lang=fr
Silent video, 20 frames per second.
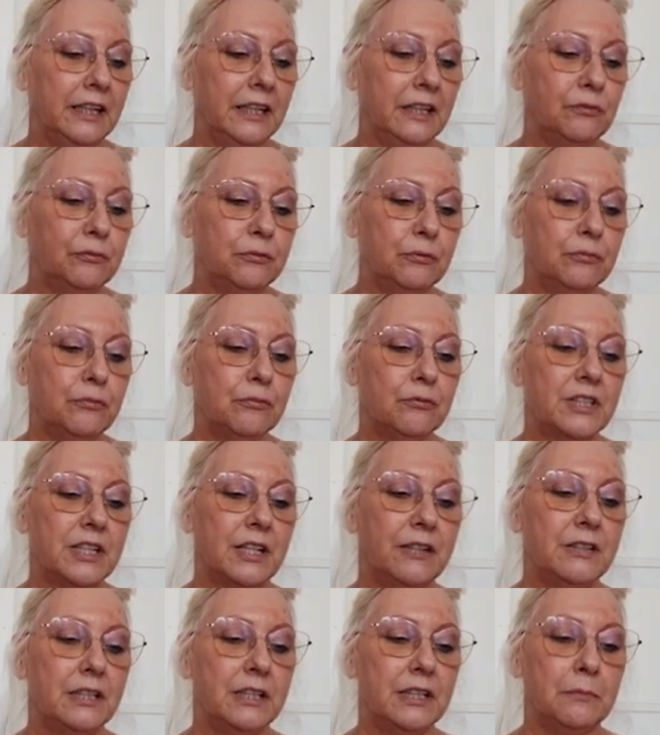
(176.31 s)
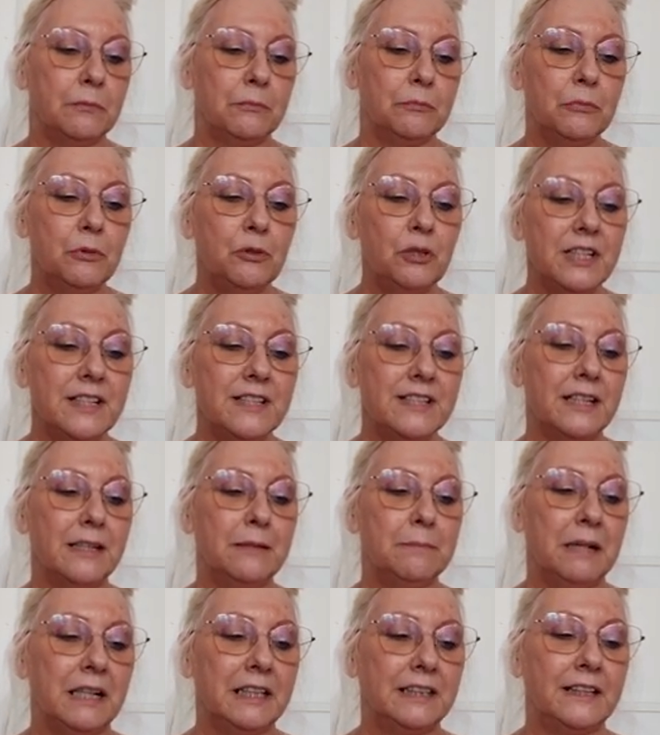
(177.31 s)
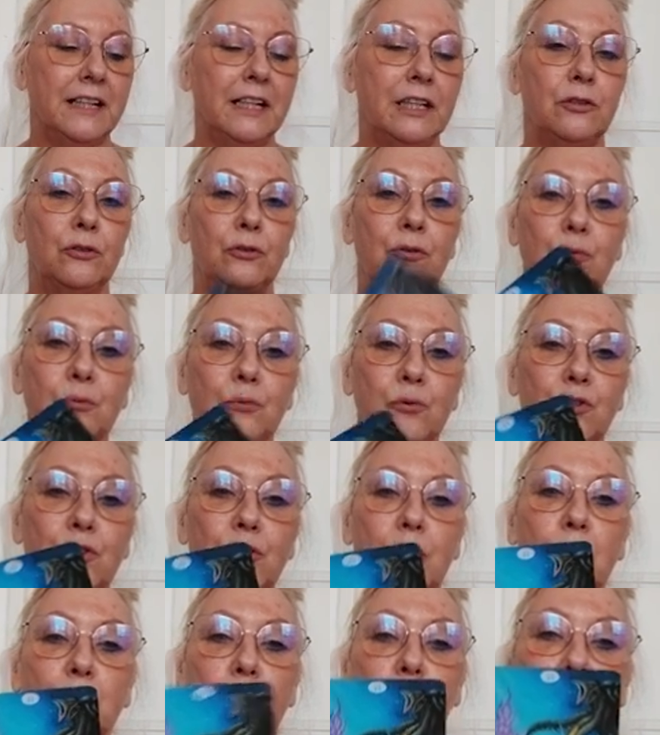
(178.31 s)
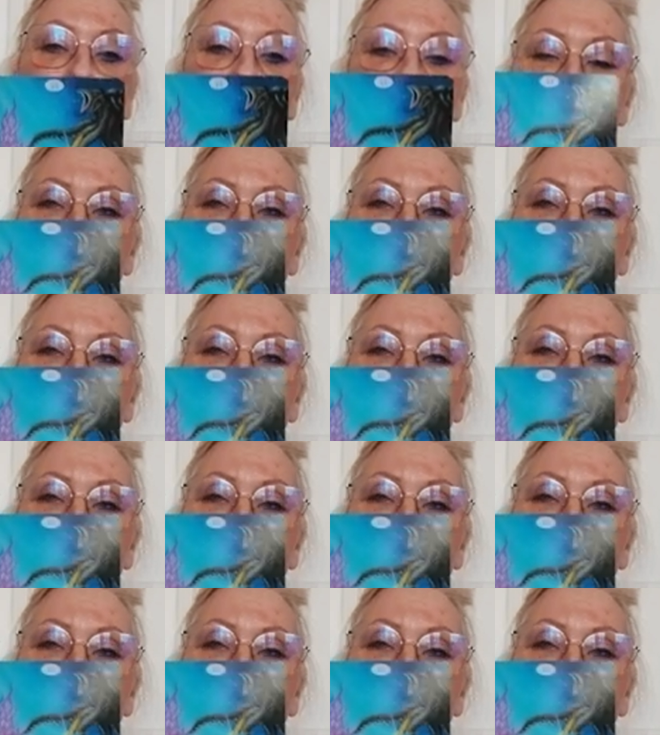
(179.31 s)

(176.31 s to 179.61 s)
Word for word: Et vous, vous avez mené cette bataille toute seule ou tout